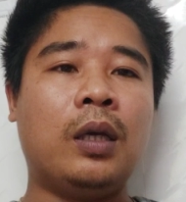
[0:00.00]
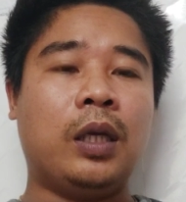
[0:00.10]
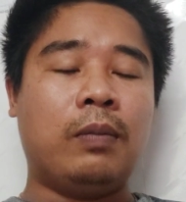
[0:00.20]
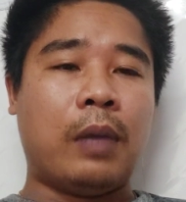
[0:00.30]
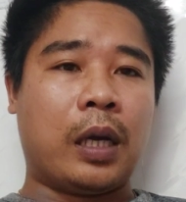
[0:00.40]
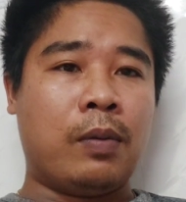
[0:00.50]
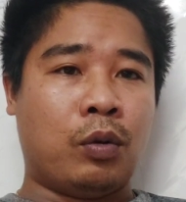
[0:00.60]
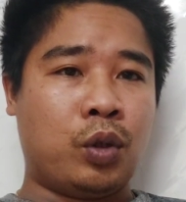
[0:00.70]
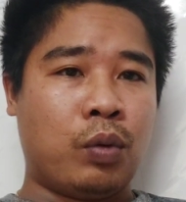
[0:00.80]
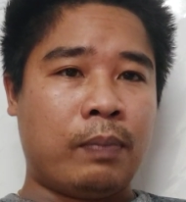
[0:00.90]
nhưng mà cái
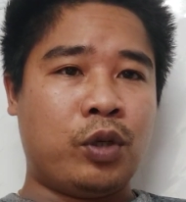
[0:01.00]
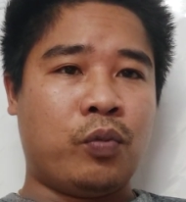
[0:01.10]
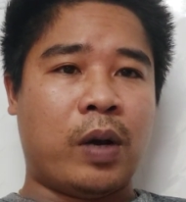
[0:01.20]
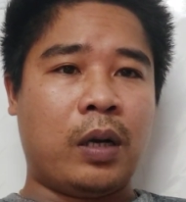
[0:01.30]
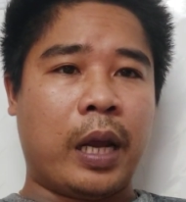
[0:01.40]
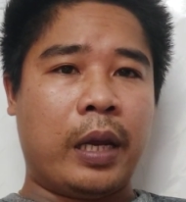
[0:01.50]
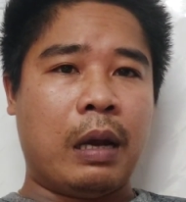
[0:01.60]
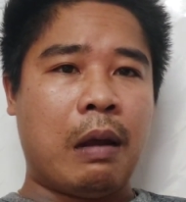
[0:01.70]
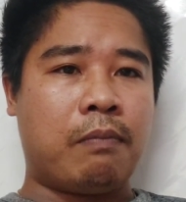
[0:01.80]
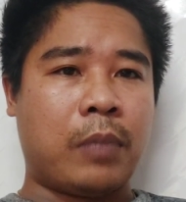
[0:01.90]
bộ siêu nấm siêu phẫn này
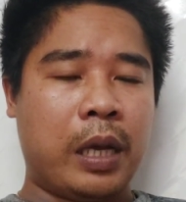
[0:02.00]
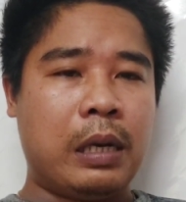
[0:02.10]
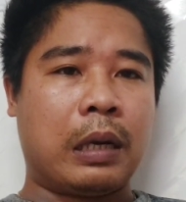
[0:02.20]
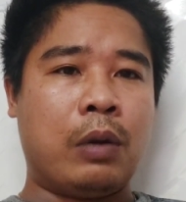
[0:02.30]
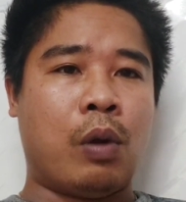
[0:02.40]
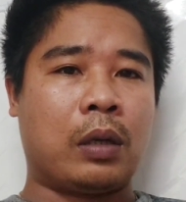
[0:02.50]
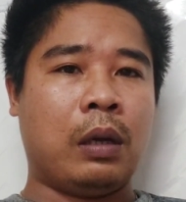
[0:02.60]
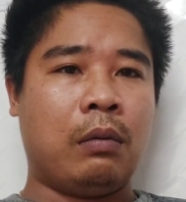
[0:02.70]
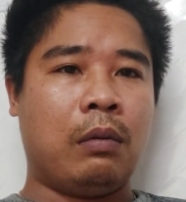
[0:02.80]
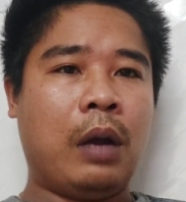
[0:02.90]
Nam thấy là cái hoạt
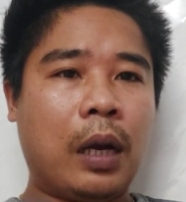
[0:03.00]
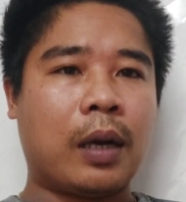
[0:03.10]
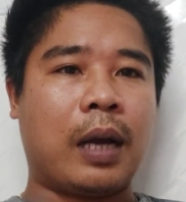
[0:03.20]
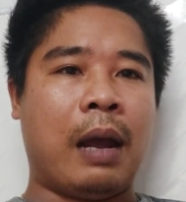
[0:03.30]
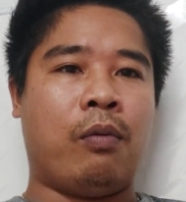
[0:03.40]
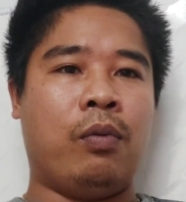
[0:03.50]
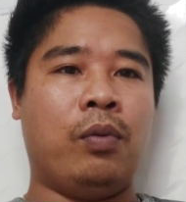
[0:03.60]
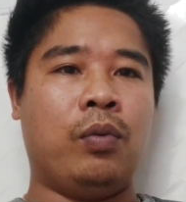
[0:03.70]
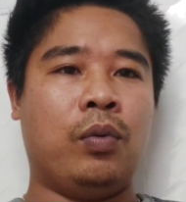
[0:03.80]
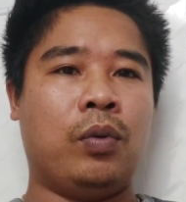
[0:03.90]
chất nó rất là cao
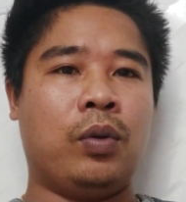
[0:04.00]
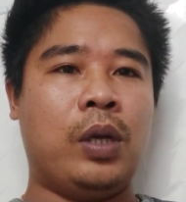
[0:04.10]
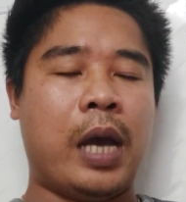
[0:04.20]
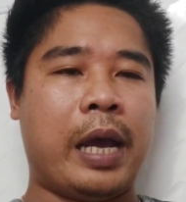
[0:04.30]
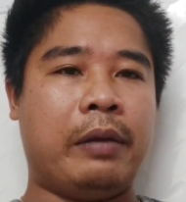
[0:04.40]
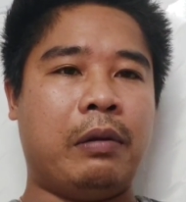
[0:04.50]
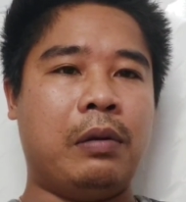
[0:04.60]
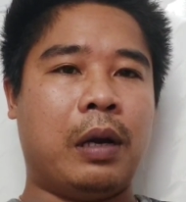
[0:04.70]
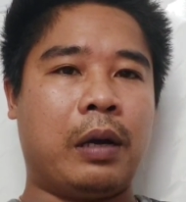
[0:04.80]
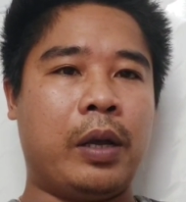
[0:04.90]
với hai nữa
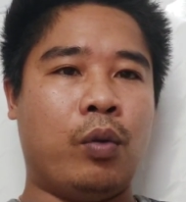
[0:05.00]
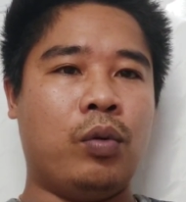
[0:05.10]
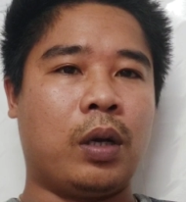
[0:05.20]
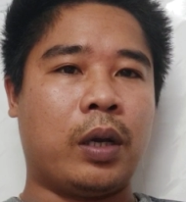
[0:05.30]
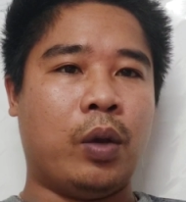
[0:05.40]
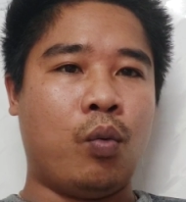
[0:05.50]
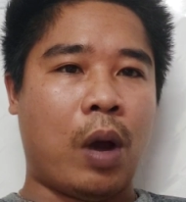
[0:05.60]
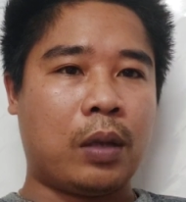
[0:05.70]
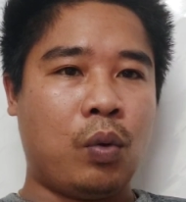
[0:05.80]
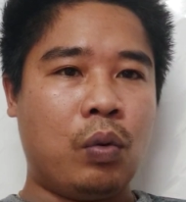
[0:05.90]
là cái hiệu lực hiệu
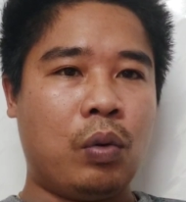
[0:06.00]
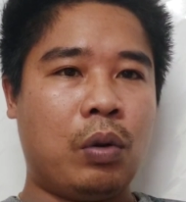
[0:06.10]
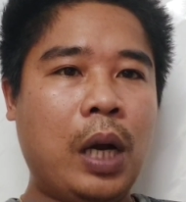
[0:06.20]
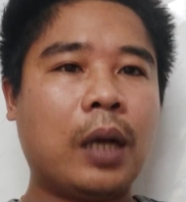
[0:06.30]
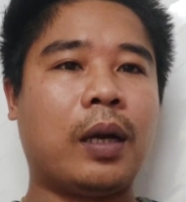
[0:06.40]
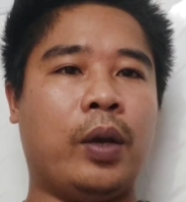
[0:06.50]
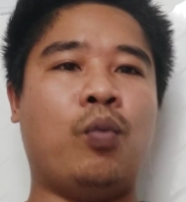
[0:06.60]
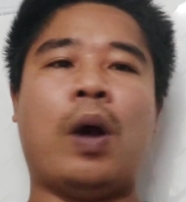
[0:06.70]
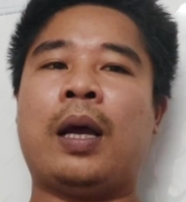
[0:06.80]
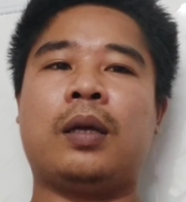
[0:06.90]
quả thuốc nó rất là hiệu
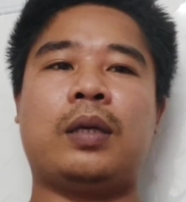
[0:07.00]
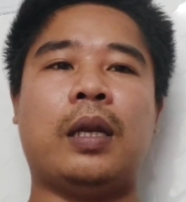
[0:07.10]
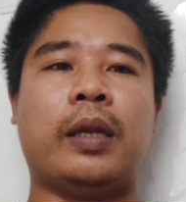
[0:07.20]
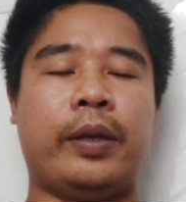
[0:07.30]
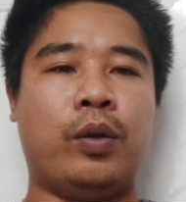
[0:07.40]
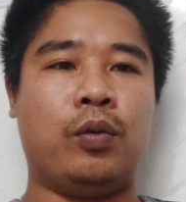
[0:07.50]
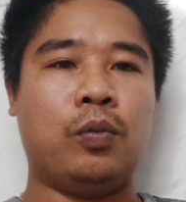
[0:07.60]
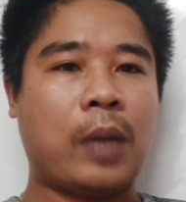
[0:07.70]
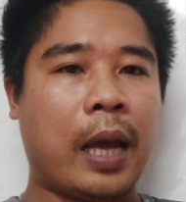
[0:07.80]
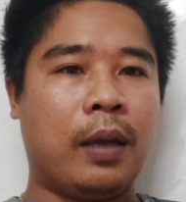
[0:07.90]
quả trên nhà vườn
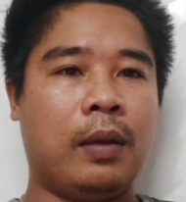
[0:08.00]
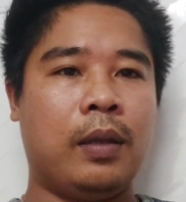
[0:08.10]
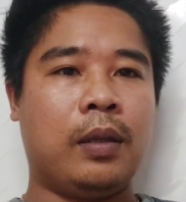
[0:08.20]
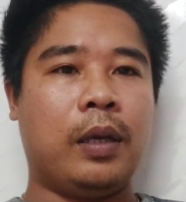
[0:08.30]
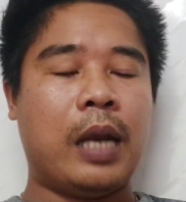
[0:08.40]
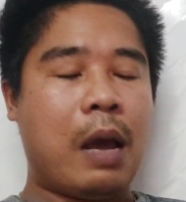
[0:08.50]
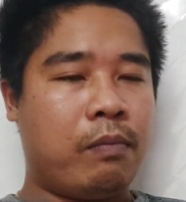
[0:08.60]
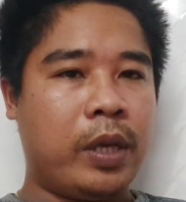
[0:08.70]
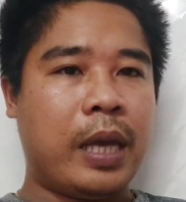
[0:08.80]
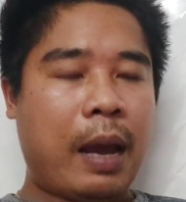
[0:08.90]
chúng ta thì
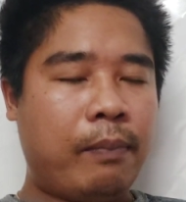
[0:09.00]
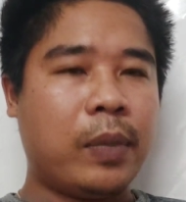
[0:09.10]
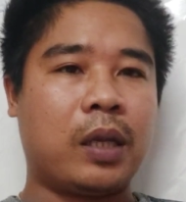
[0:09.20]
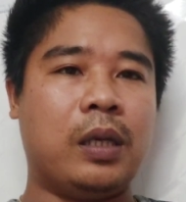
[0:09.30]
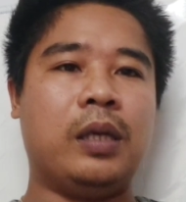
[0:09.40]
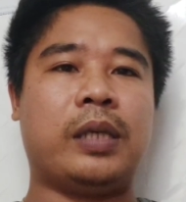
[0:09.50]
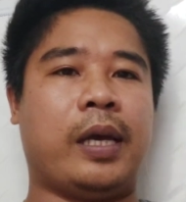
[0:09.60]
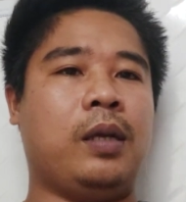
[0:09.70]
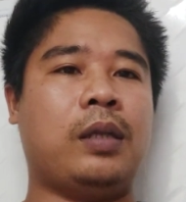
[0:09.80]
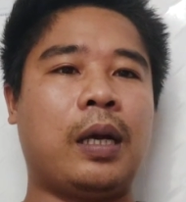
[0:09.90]
Nam mới dám là chia sẻ
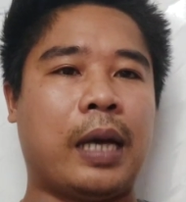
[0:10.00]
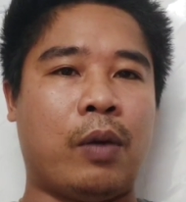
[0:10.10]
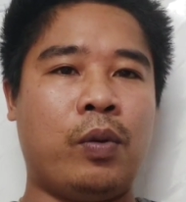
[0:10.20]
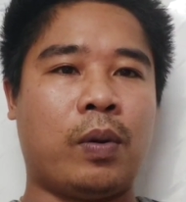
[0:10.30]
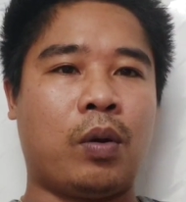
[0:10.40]
với tất cả với bà